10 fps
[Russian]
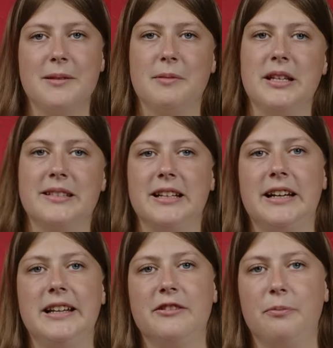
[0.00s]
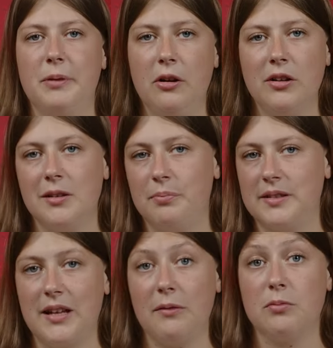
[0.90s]
на несколько лет вперед и
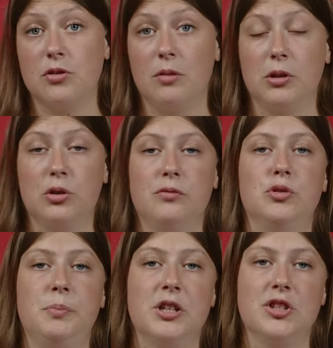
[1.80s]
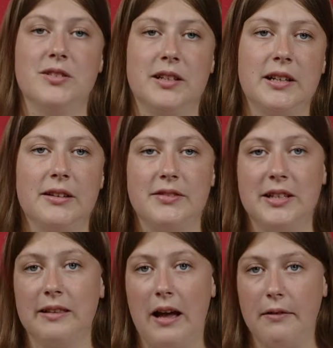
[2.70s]
представим, что Молдова успешно закрыла
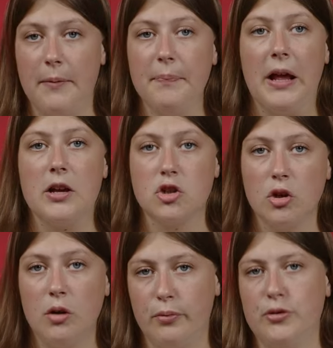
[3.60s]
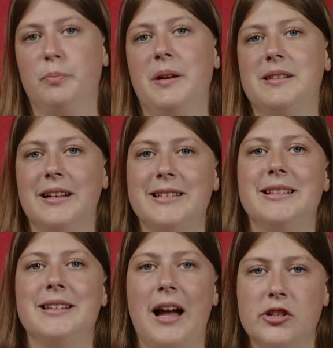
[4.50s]
все главы. Что будет
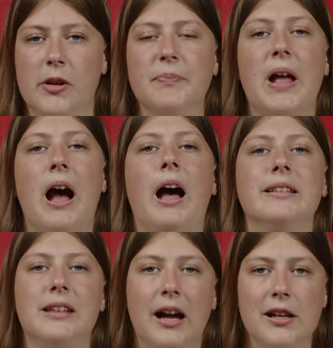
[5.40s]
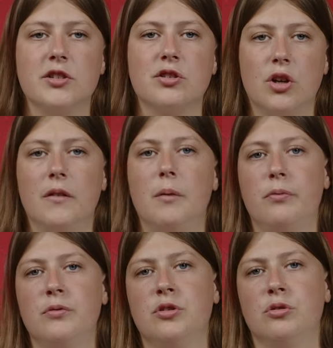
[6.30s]
происходить дальше? А дальше снова
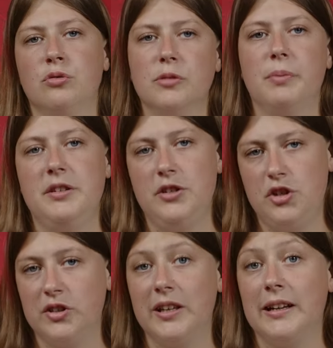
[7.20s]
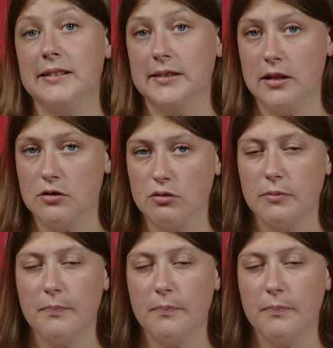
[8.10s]
будет нужен политический консенсус.